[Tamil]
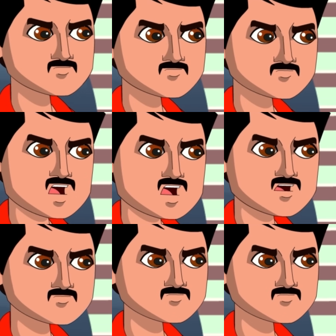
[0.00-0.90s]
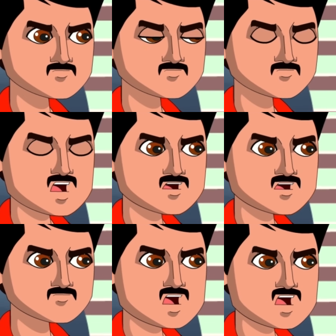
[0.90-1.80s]
இது பாருங்க ரெண்டு
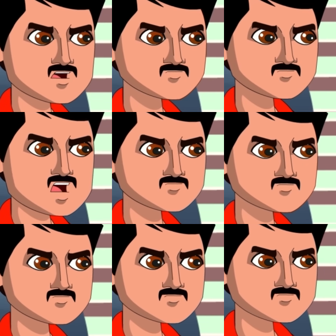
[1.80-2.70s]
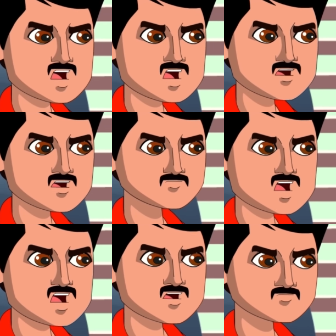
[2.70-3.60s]
மாசம் சம்பளம் இல்ல ஒரு மாசம்
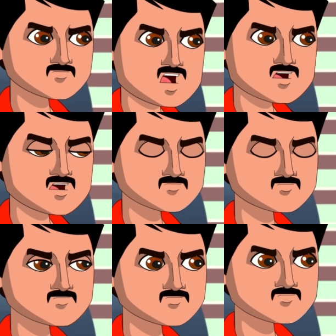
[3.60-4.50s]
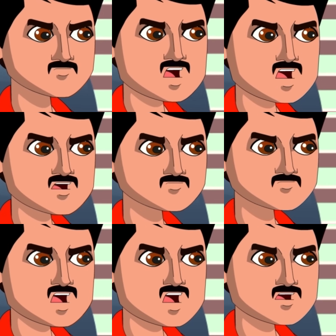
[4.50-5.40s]
சம்பளம் கூட தர முடியாது நீங்க என்ன
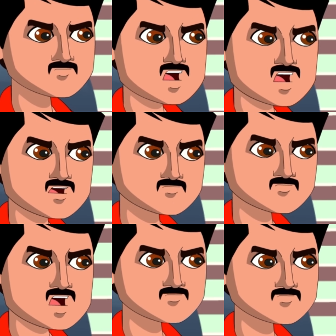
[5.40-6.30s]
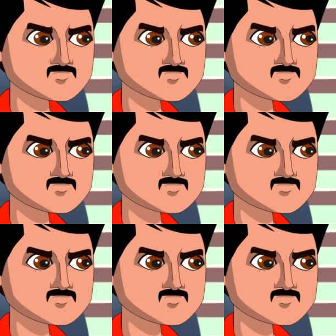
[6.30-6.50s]
பண்ணுவீங்களோ போய் பண்ணிக்கோங்க